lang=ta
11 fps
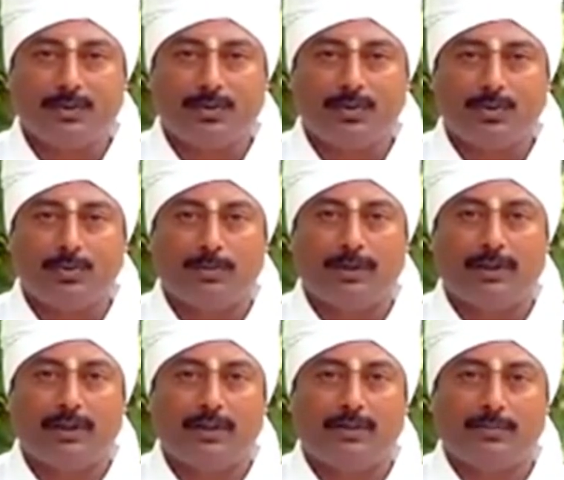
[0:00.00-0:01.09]
ஒரு ஒரு மணி
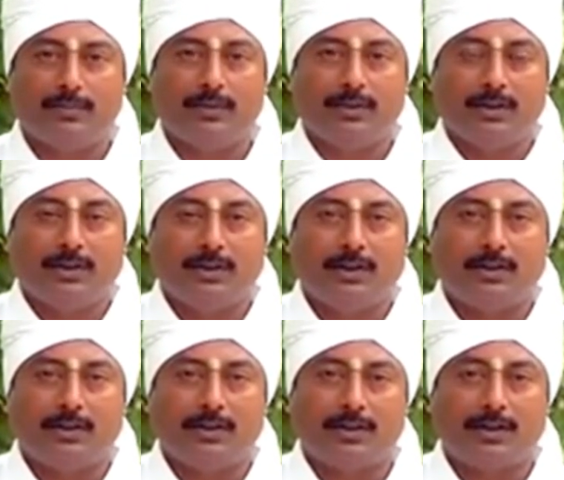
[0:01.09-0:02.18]
நேரம்
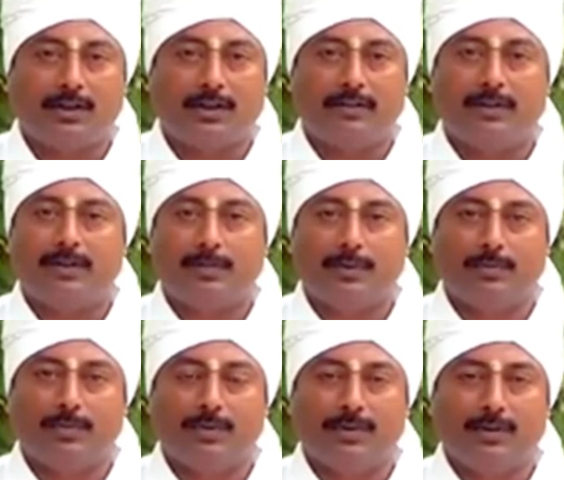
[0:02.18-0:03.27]
நன்றாக காய வைத்த
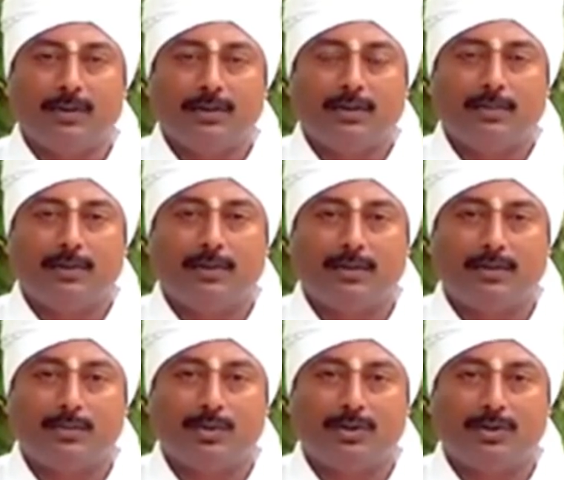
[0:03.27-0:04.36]
பின்பு அப்படி அந்த
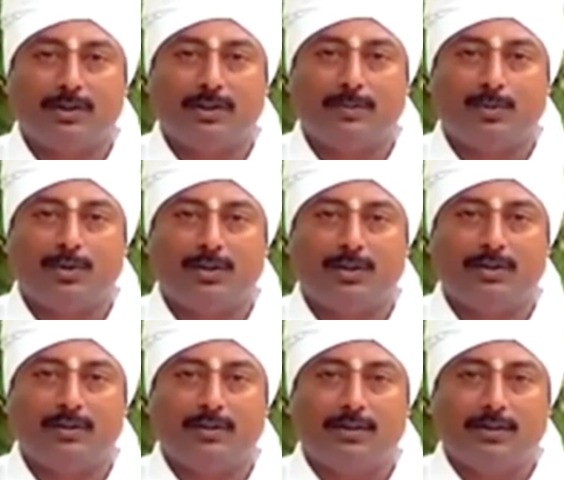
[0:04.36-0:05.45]
முகத்தில் நீங்கள் போட்டுட்டு
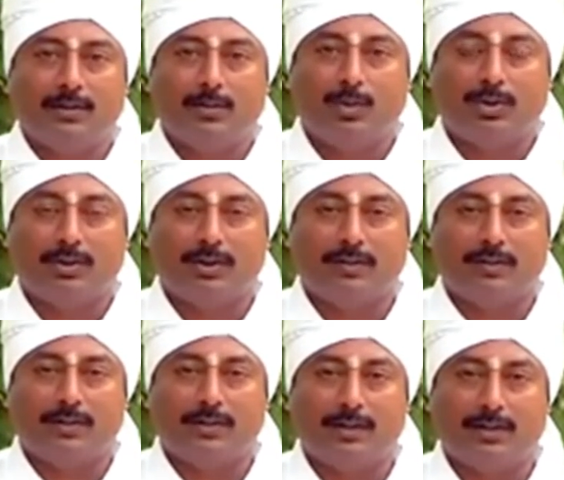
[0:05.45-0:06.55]
முகத்தை
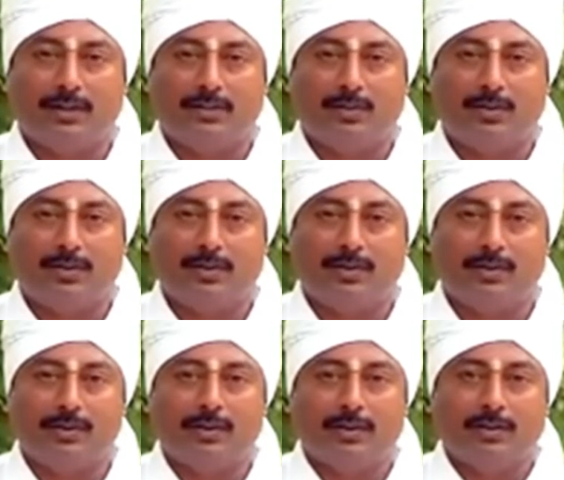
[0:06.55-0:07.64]
வந்து எந்த ஒரு
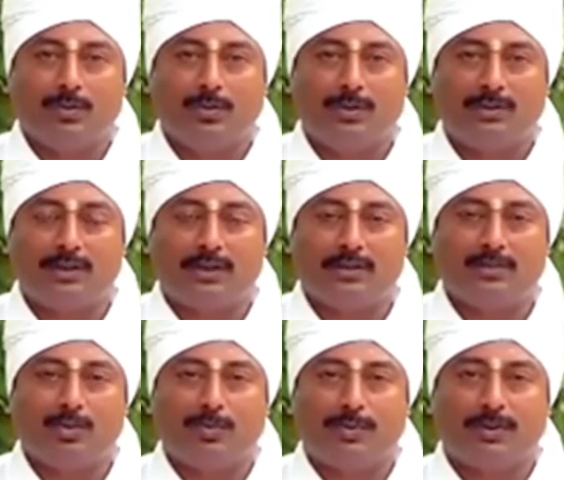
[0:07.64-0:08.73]
உணர்ச்சிகளுக்கும்
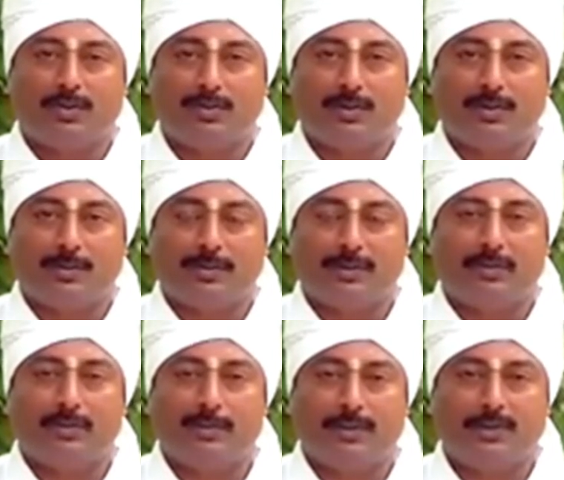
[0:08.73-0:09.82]
உட்படுத்தக்கூடாது
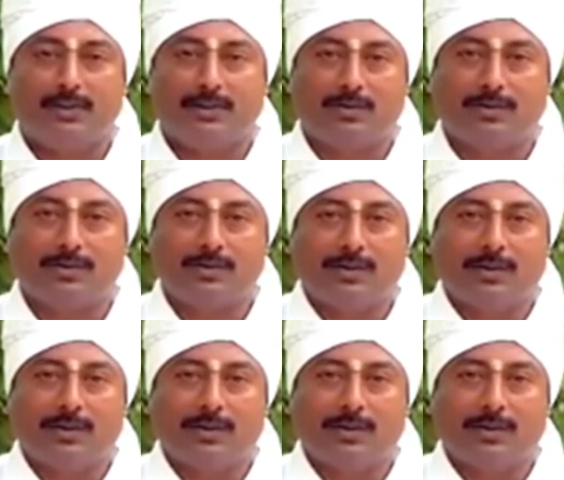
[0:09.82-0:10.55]
பெசாமல் படுத்துருக்கணும்